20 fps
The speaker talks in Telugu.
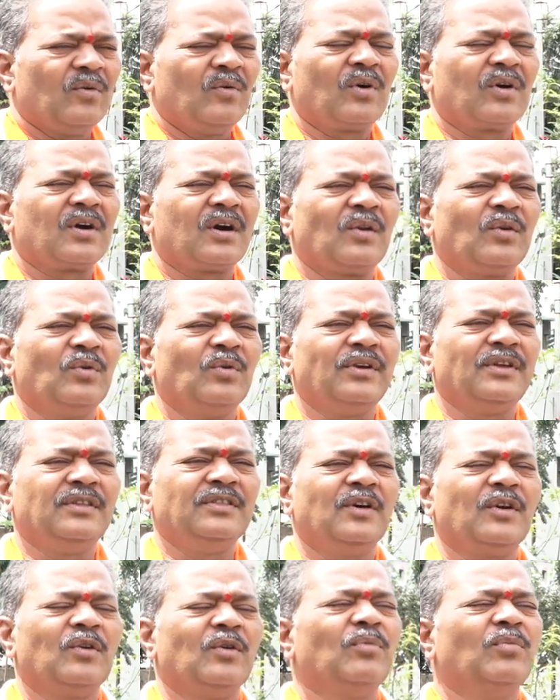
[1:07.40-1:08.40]
ఒకరు
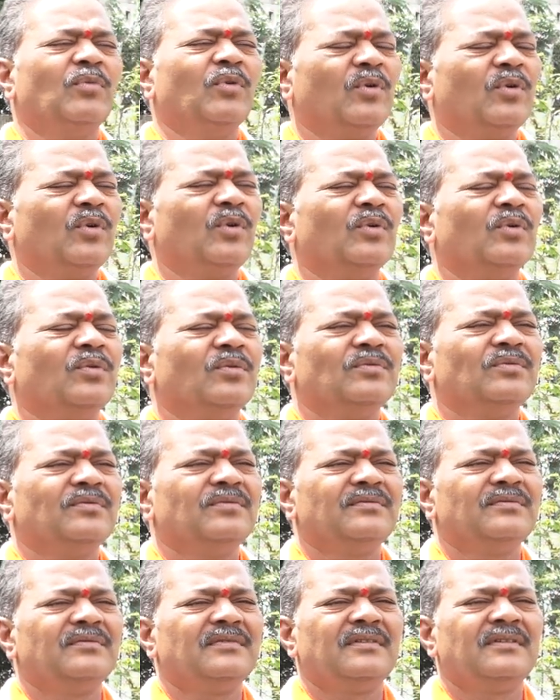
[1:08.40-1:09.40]
ఇద్దరు ముగ్గురు
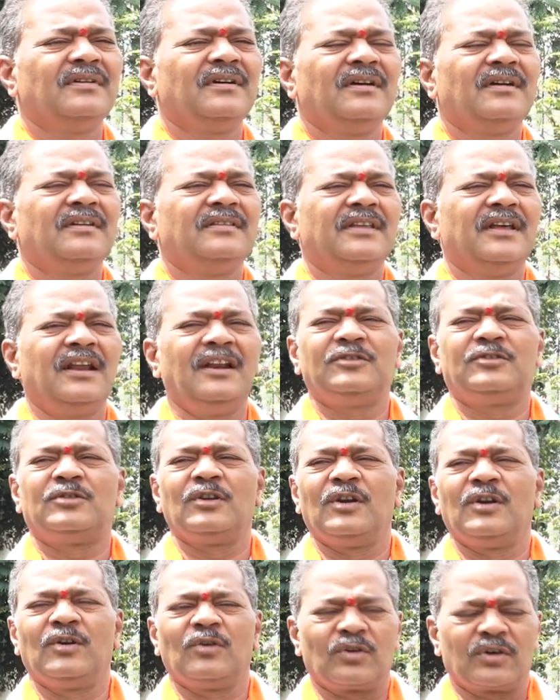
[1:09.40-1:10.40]

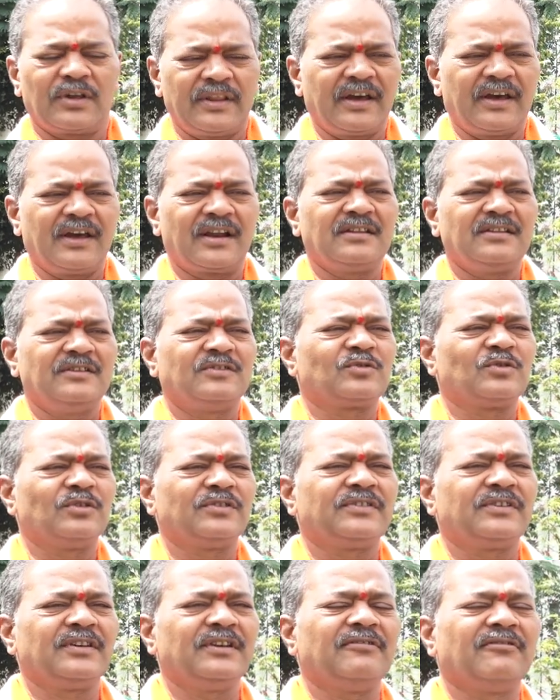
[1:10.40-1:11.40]
దళితులను ఒక దగ్గర
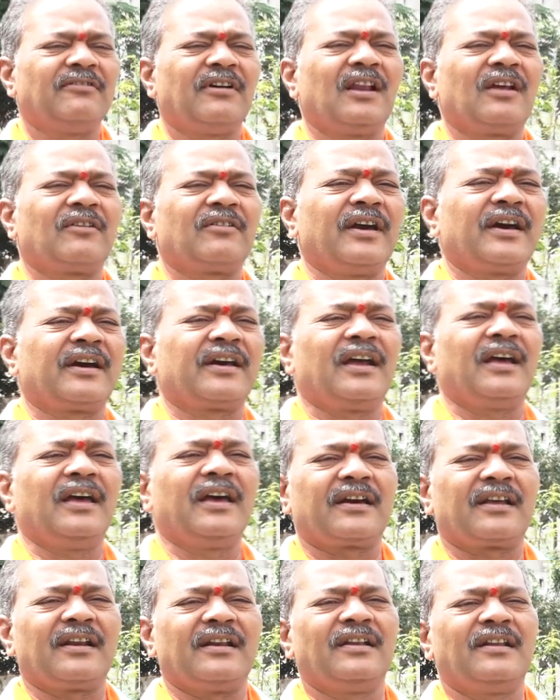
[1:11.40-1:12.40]
తీసుకొచ్చి వాళ్ళకు ఎకరా
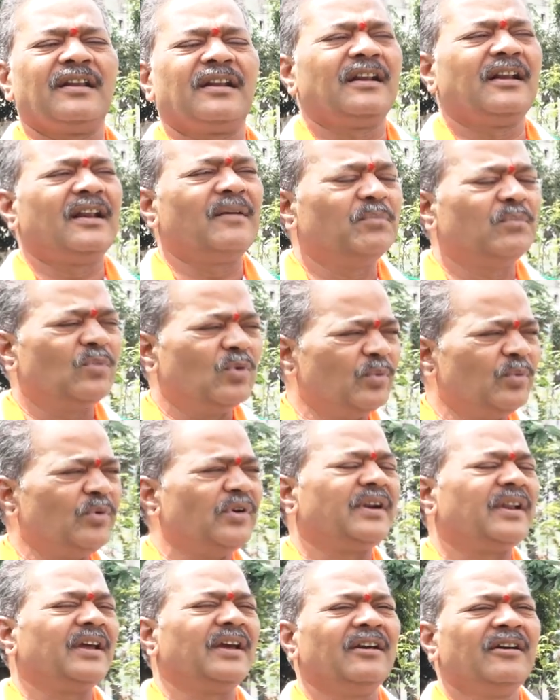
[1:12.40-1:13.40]
ఎకరన్నర భూమి
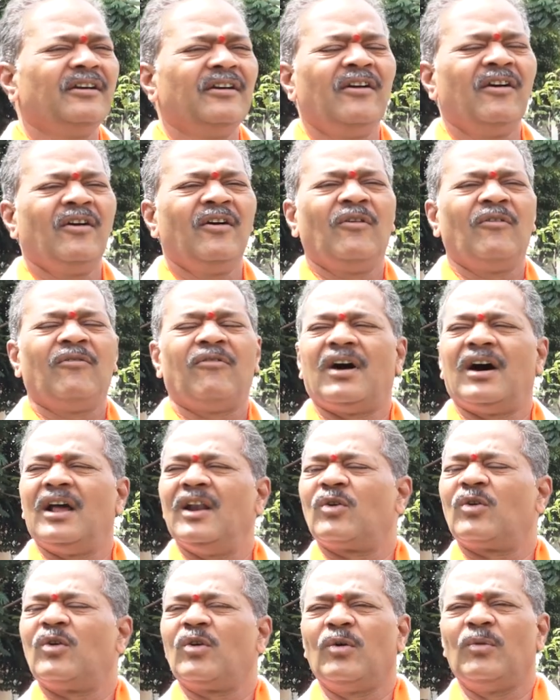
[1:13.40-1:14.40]
ఉంటే
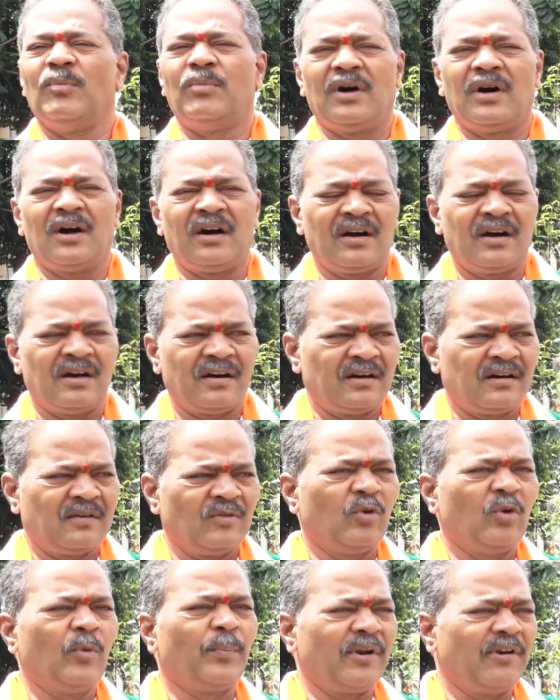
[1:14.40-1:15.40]
వాళ్ళకు ఒక
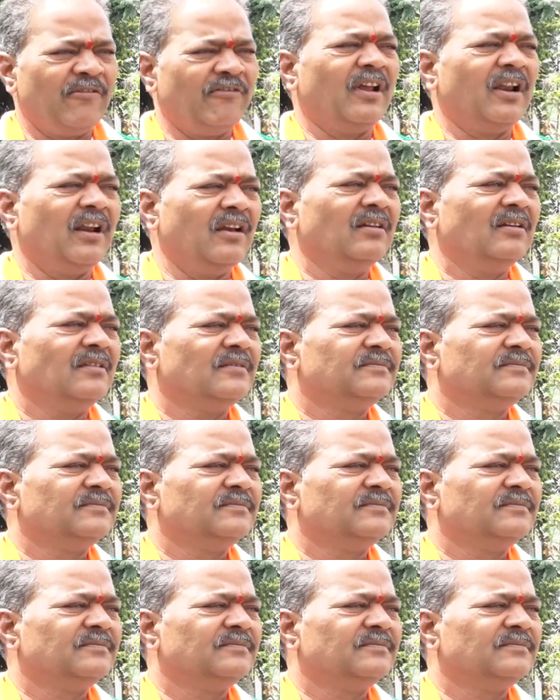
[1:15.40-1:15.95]
ఓపెన్ వెల్